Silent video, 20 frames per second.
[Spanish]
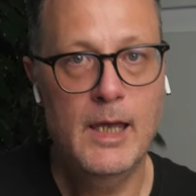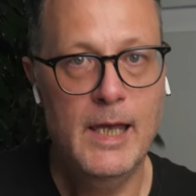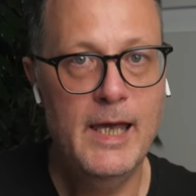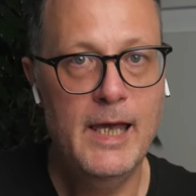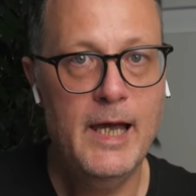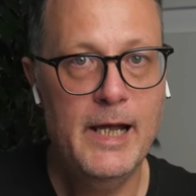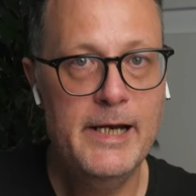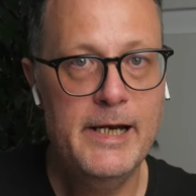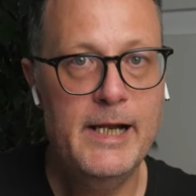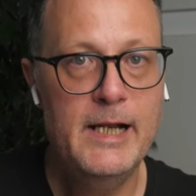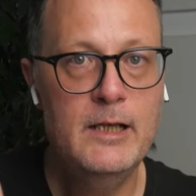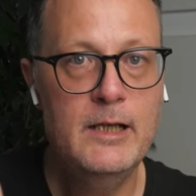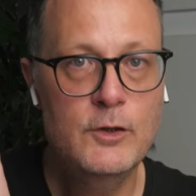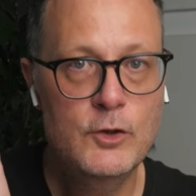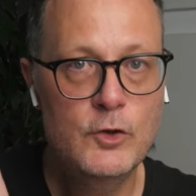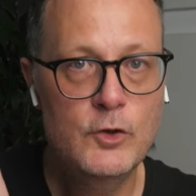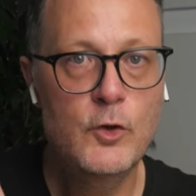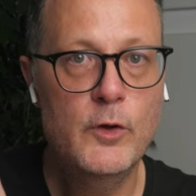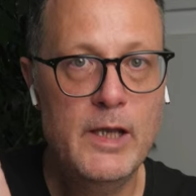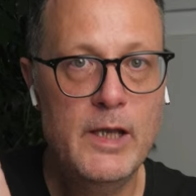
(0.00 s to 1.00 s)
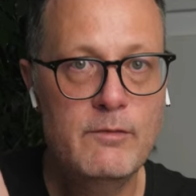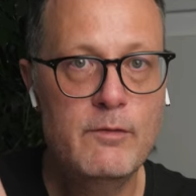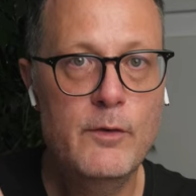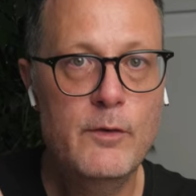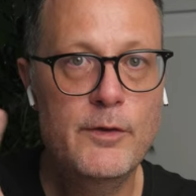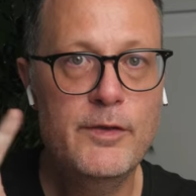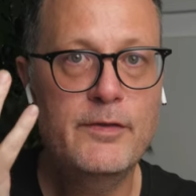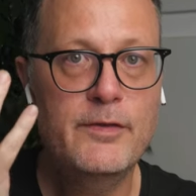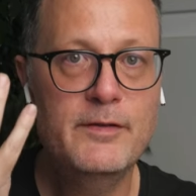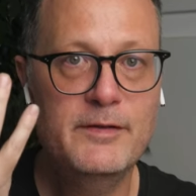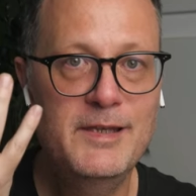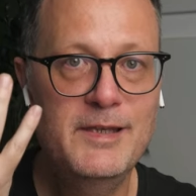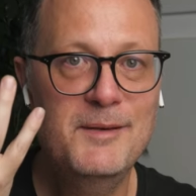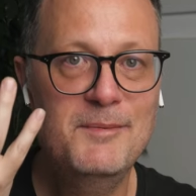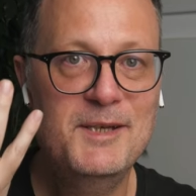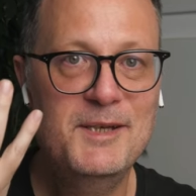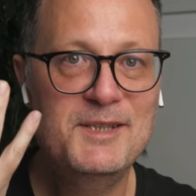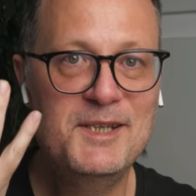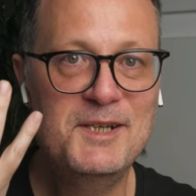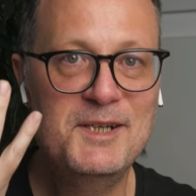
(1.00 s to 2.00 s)
En general, toda voz
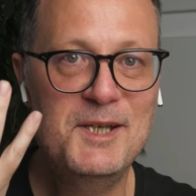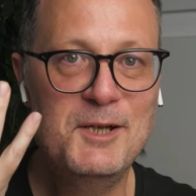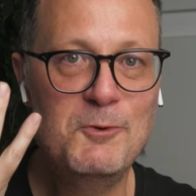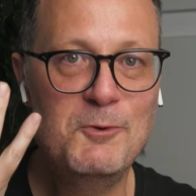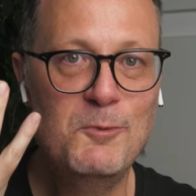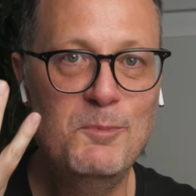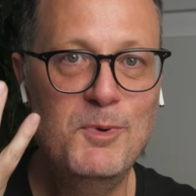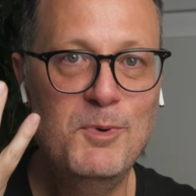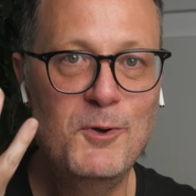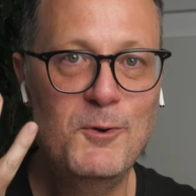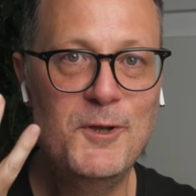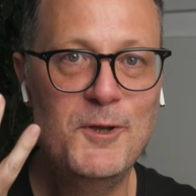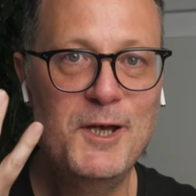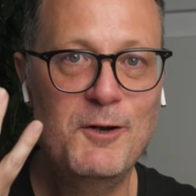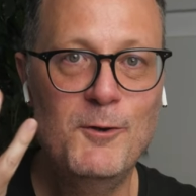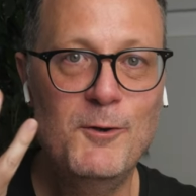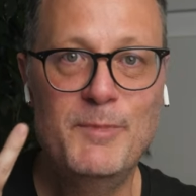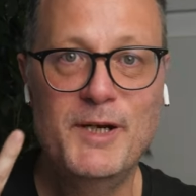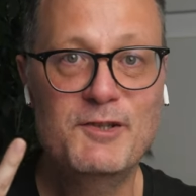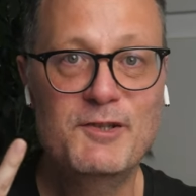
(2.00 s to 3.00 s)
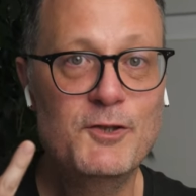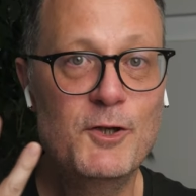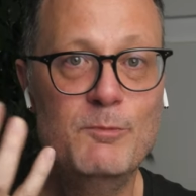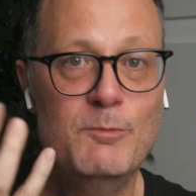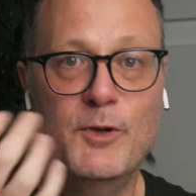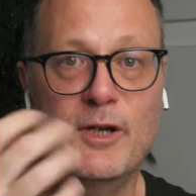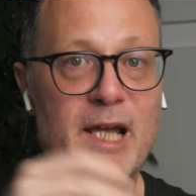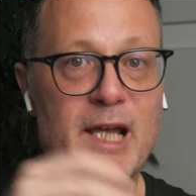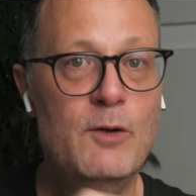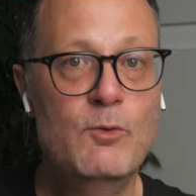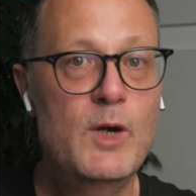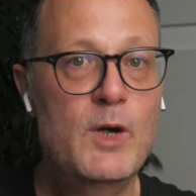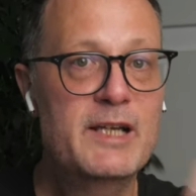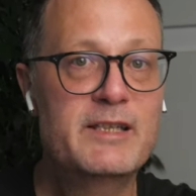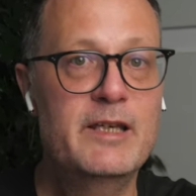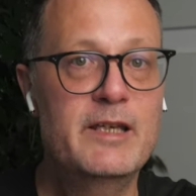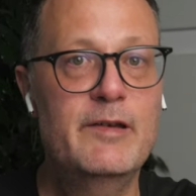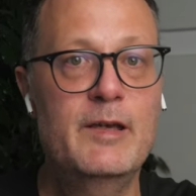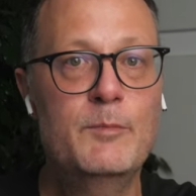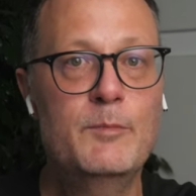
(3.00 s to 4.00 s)
debe tener un poco de compresión porque
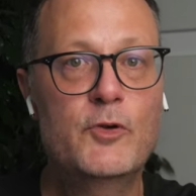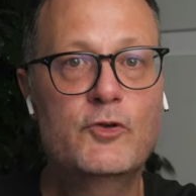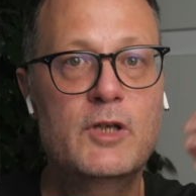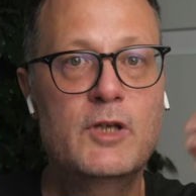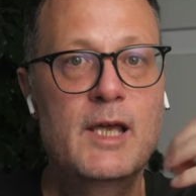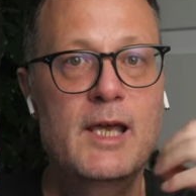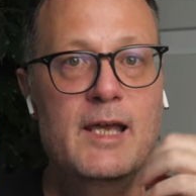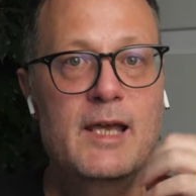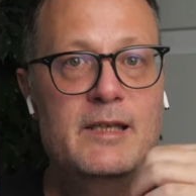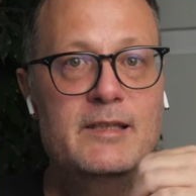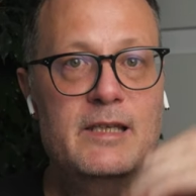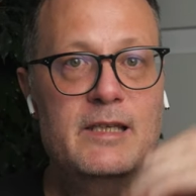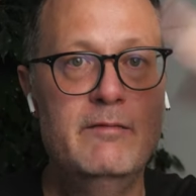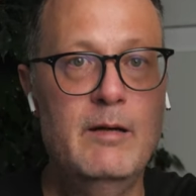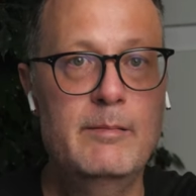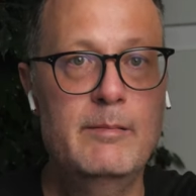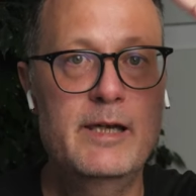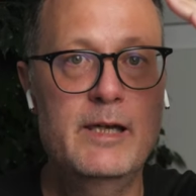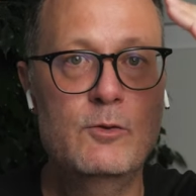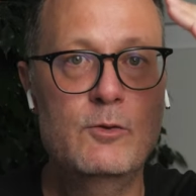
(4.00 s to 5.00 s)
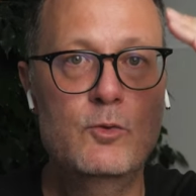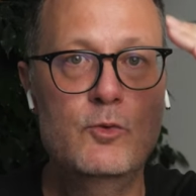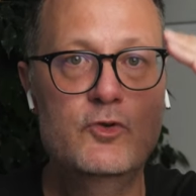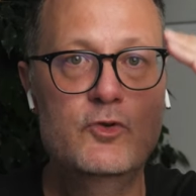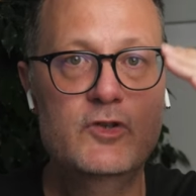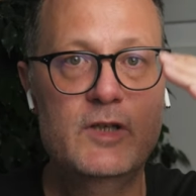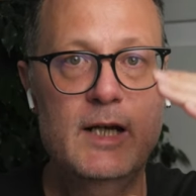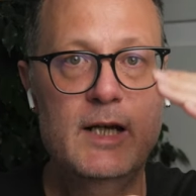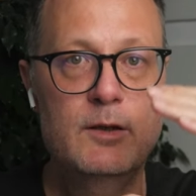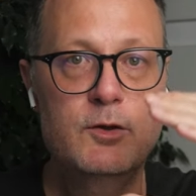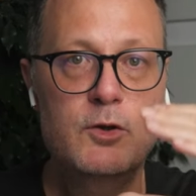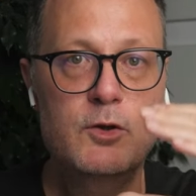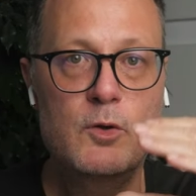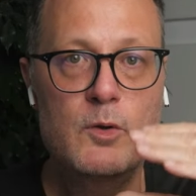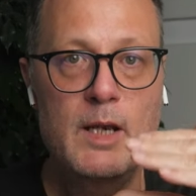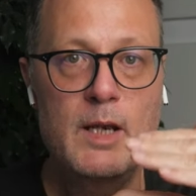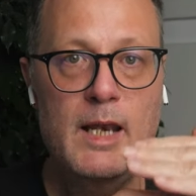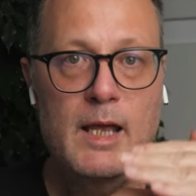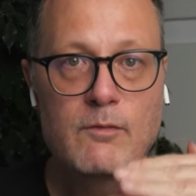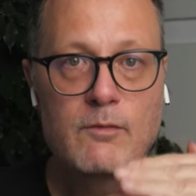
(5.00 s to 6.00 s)
nunca sabemos si va a haber un
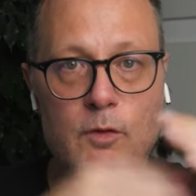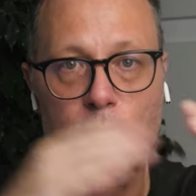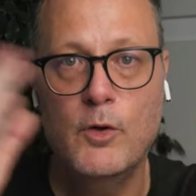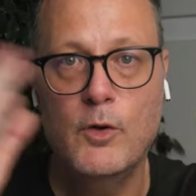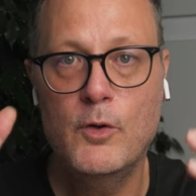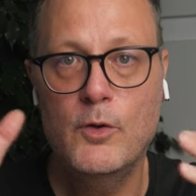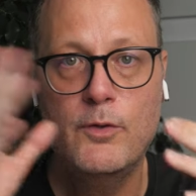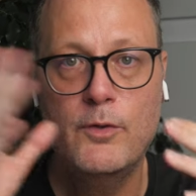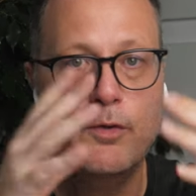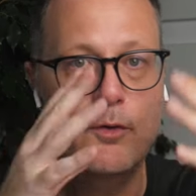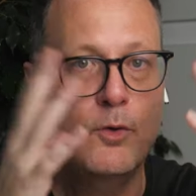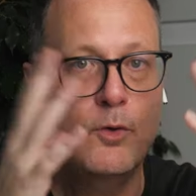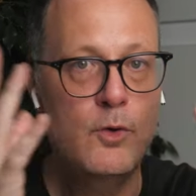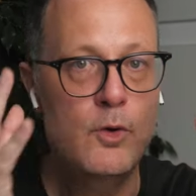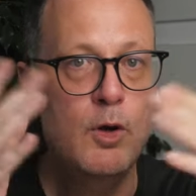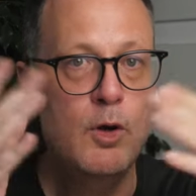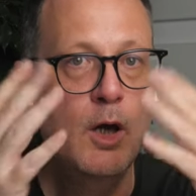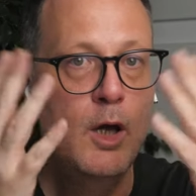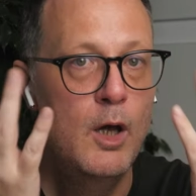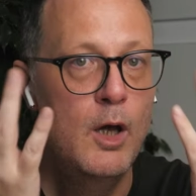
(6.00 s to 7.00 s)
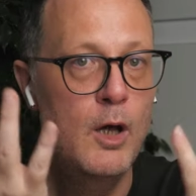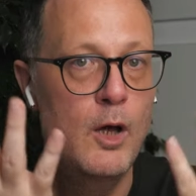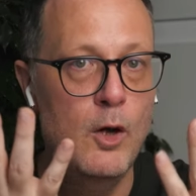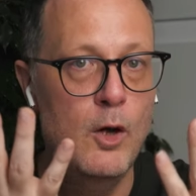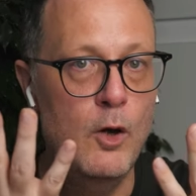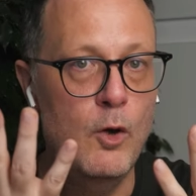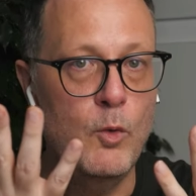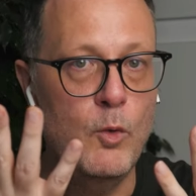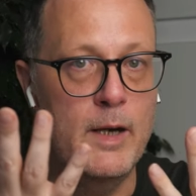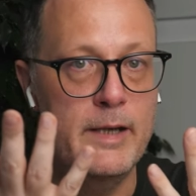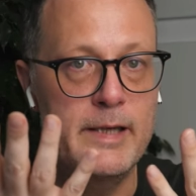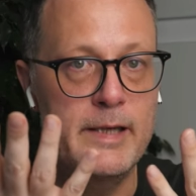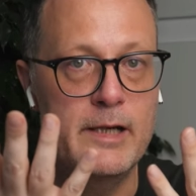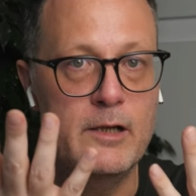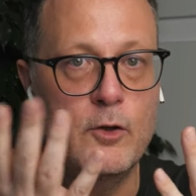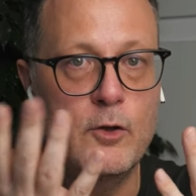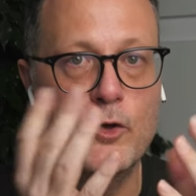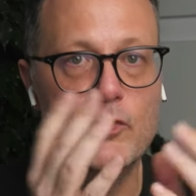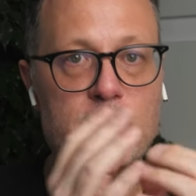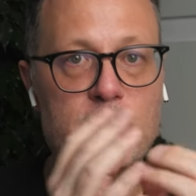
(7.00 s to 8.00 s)
salto en la voz o,
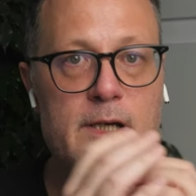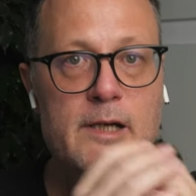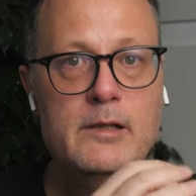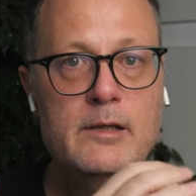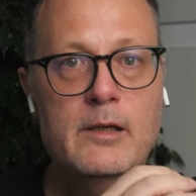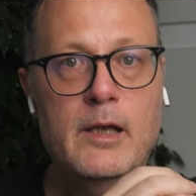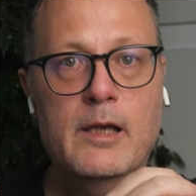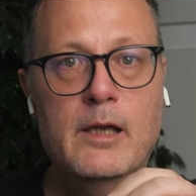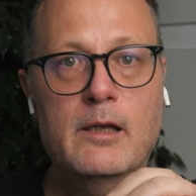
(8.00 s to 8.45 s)
cualquier cosa.